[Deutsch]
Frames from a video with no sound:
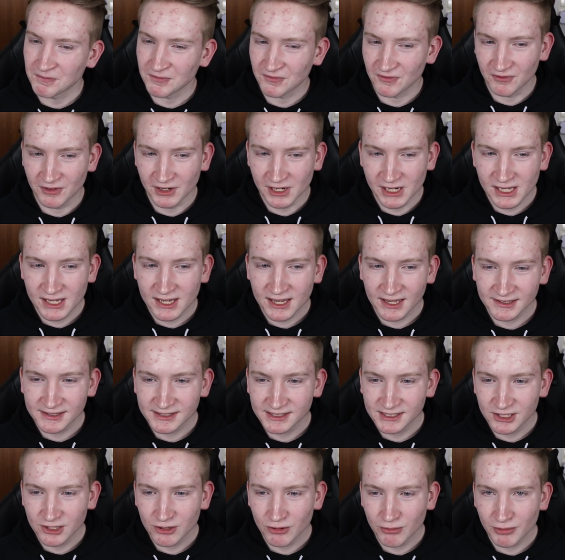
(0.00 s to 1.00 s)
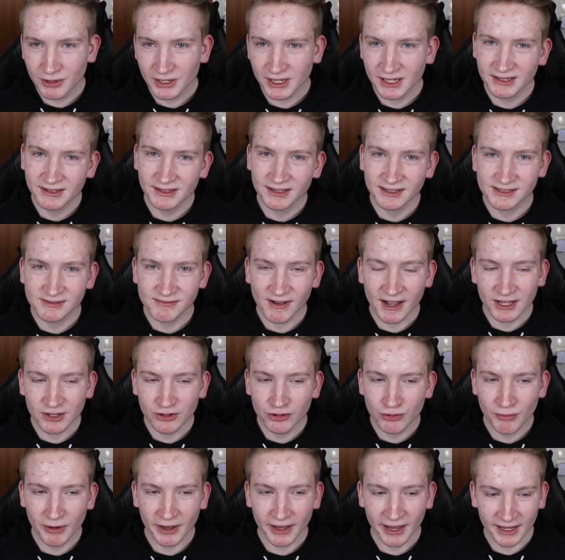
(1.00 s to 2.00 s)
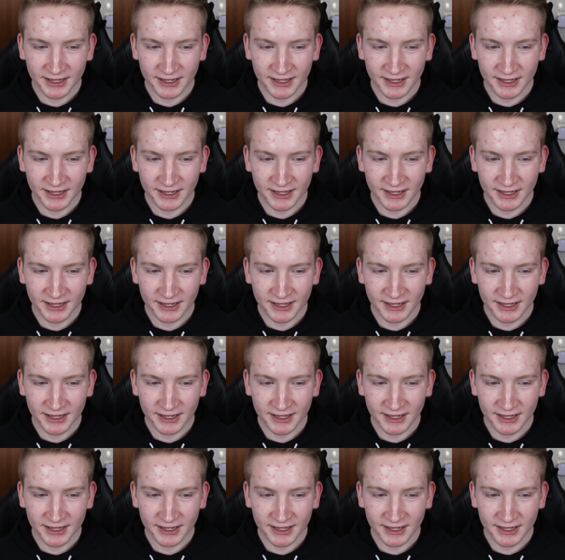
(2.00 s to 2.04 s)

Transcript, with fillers: will ich jetzt nicht unbedingt eine zweite Nummer.